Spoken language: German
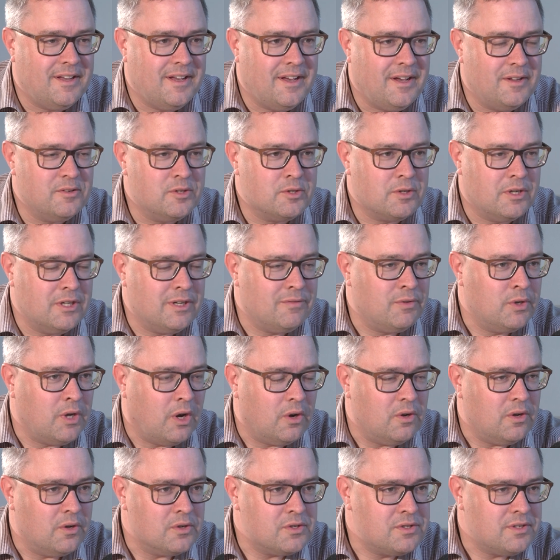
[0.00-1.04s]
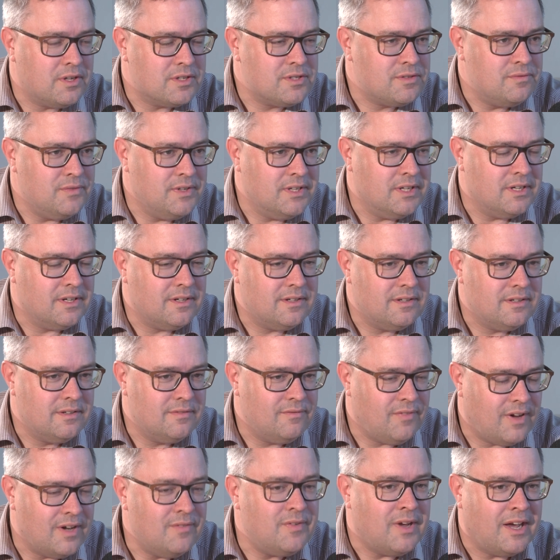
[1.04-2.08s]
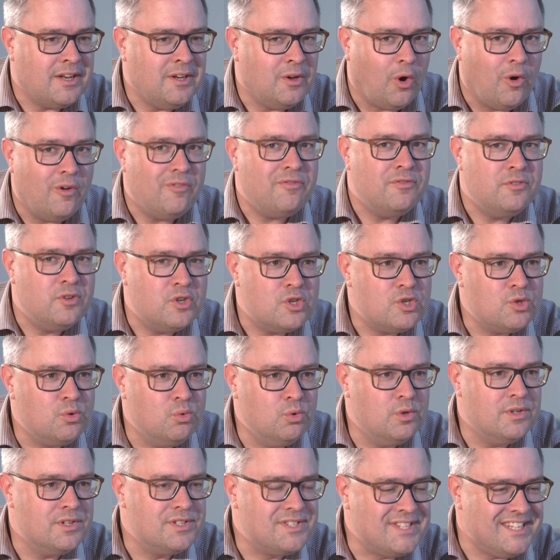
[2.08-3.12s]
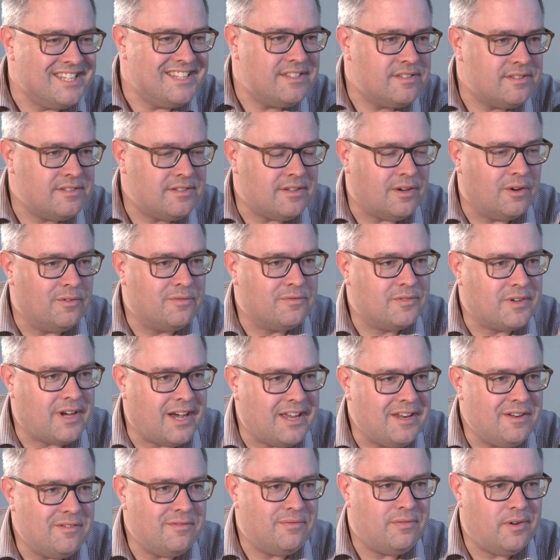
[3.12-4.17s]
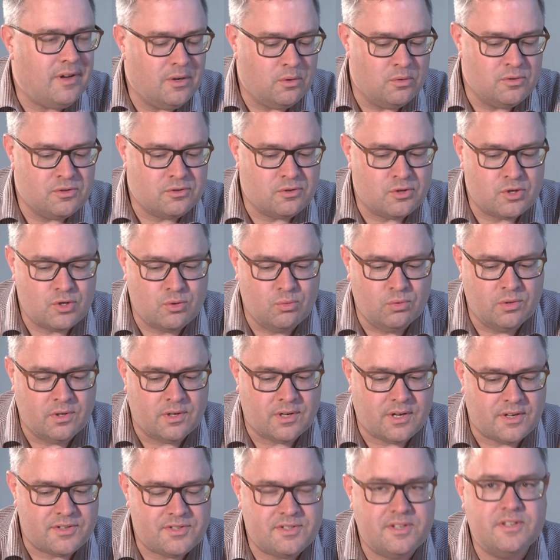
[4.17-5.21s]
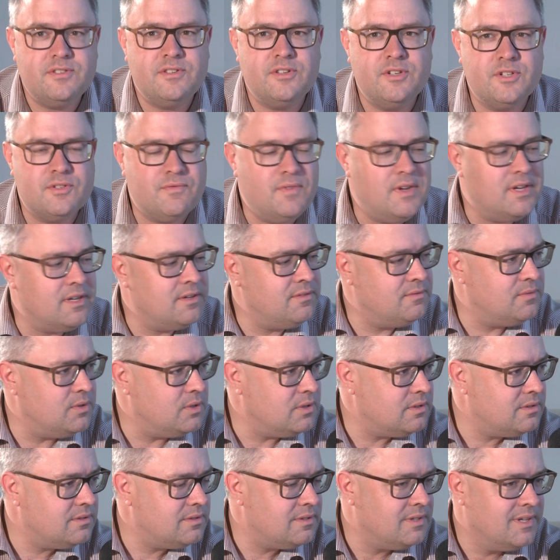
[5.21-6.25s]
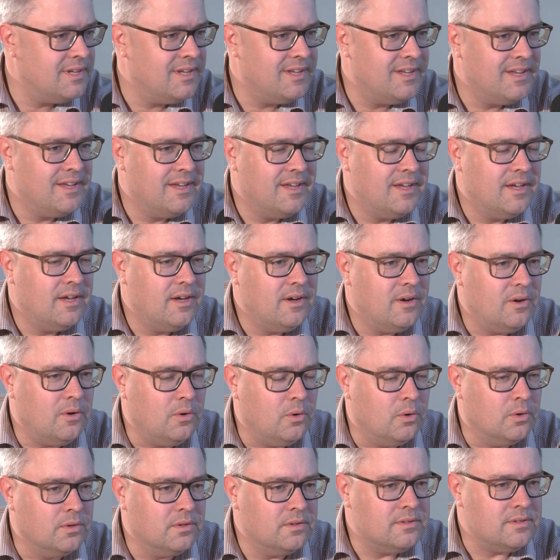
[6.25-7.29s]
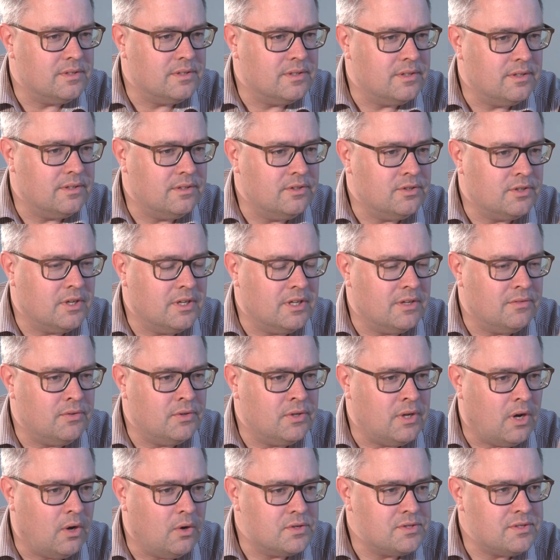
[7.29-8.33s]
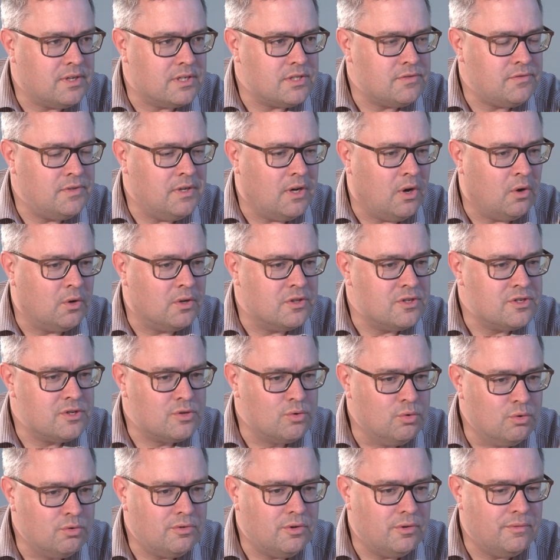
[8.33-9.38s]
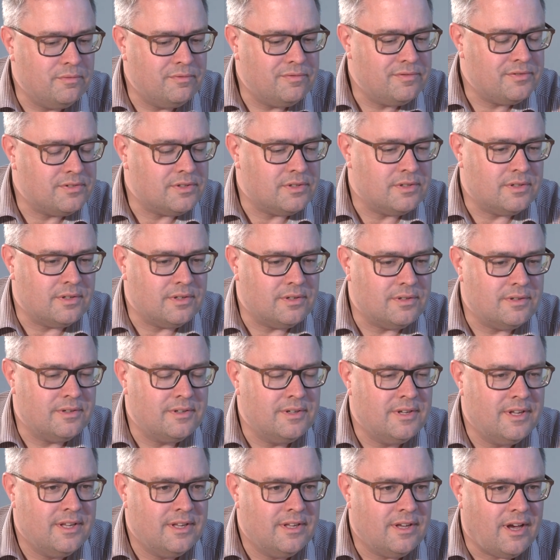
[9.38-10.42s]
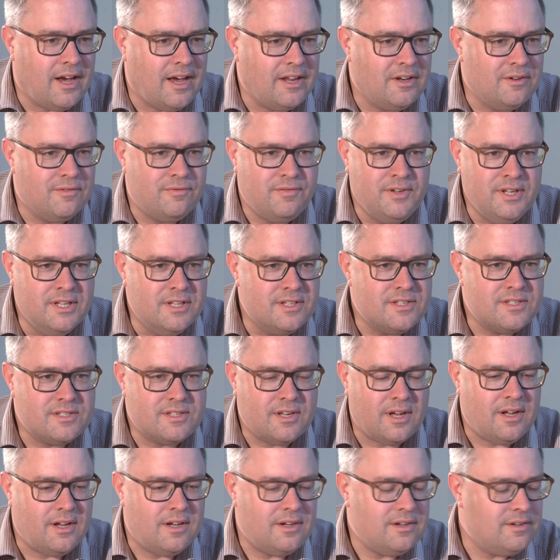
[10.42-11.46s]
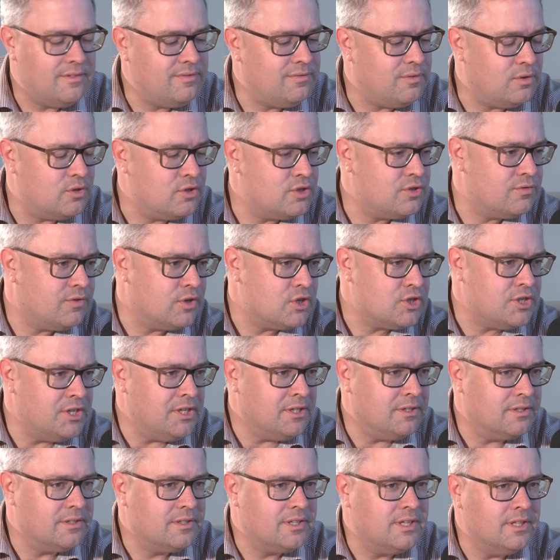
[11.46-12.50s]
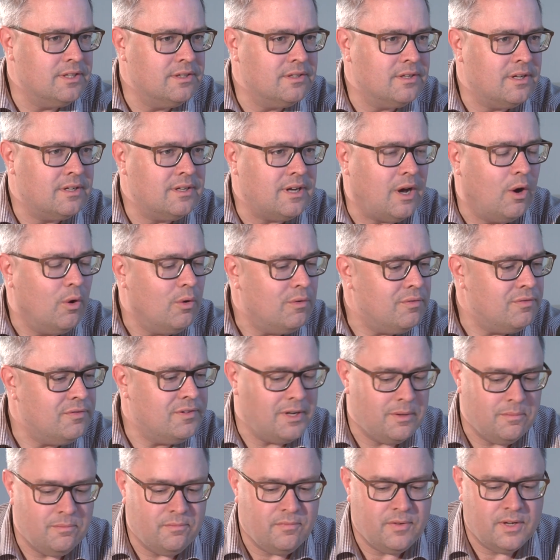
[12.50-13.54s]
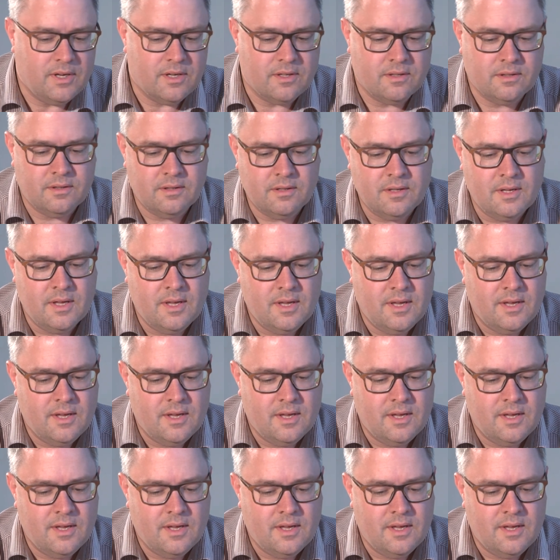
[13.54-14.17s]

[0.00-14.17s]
Also ich gehe davon aus, dass wir, weil wir eine offene Schule sind, auf keinen Fall unsere Schule rassistisch werden wird. Und äh, ich gehe davon aus, dass wir auch in Zukunft äh, eine Vielzahl von verschiedenen Kindern aufnehmen werden